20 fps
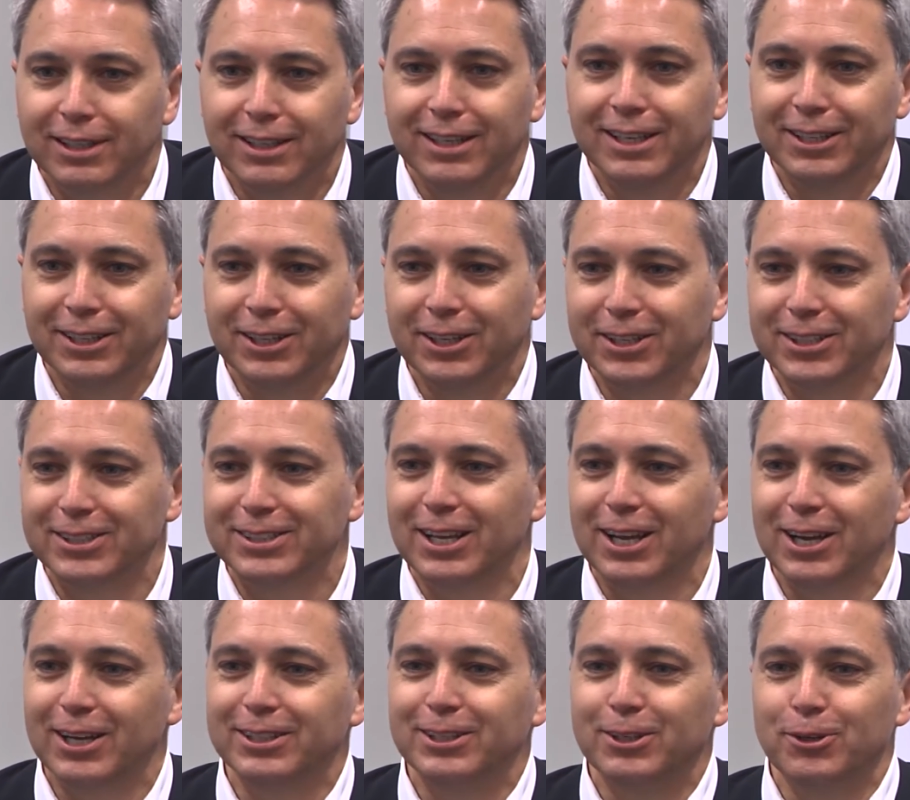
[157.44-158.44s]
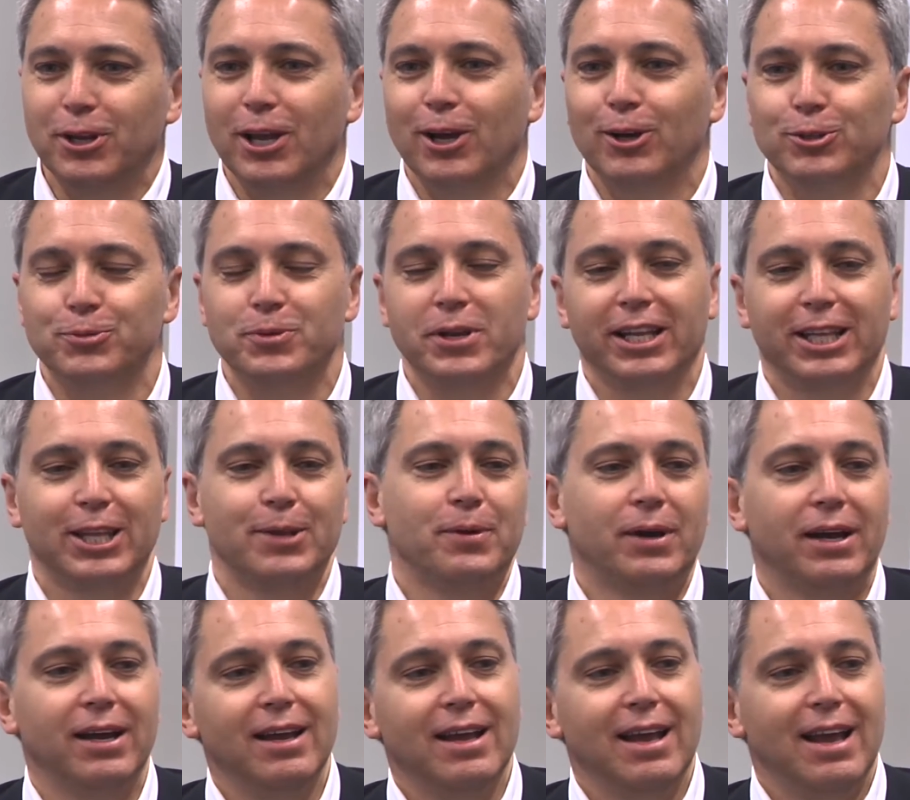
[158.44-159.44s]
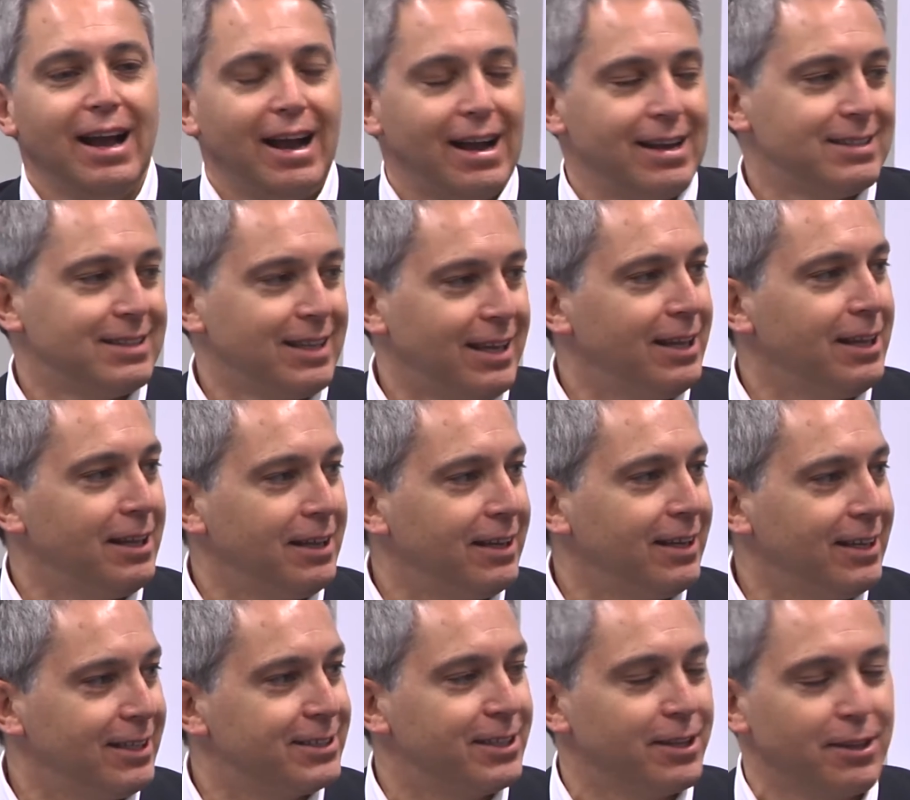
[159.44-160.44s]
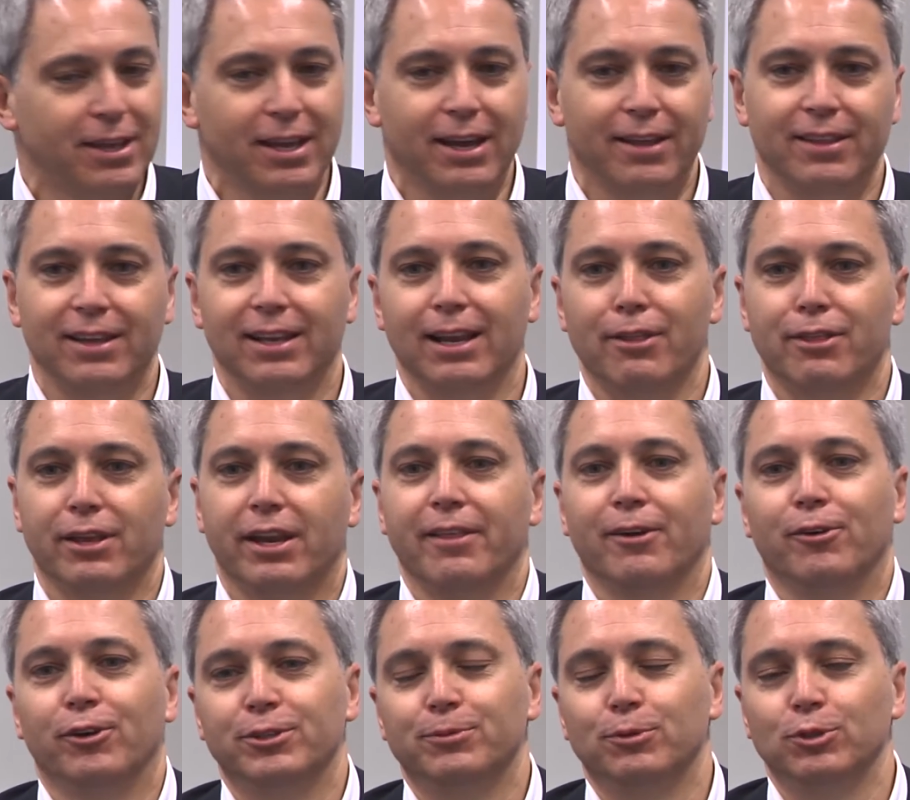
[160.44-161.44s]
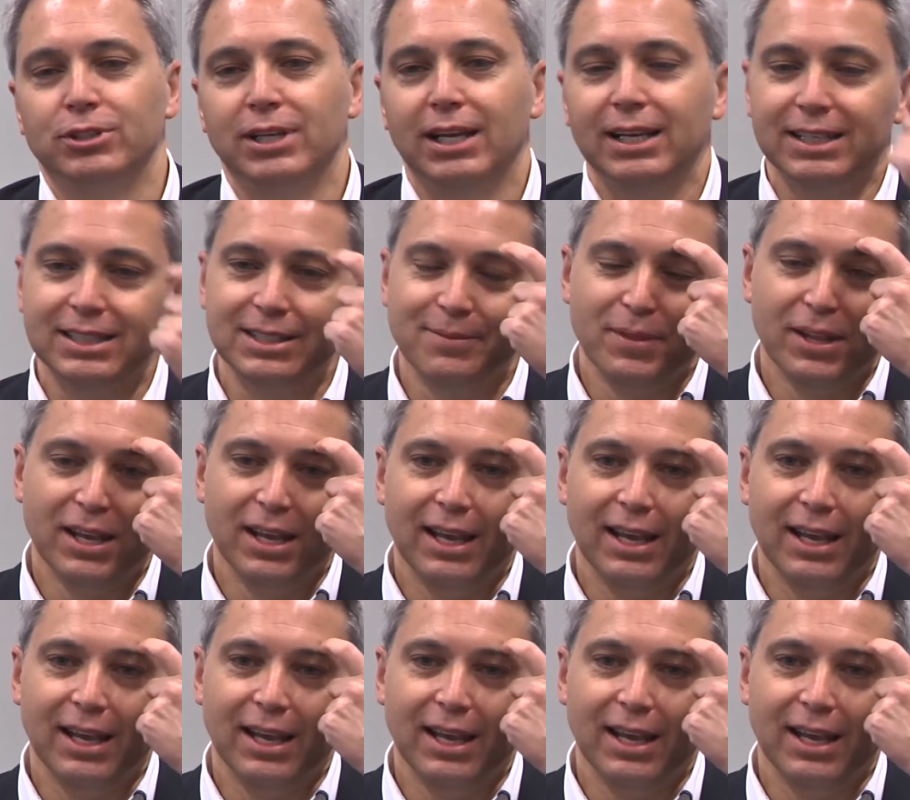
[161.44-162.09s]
de, esta teoría conspirativa hasta este día de la cena de corresponsales,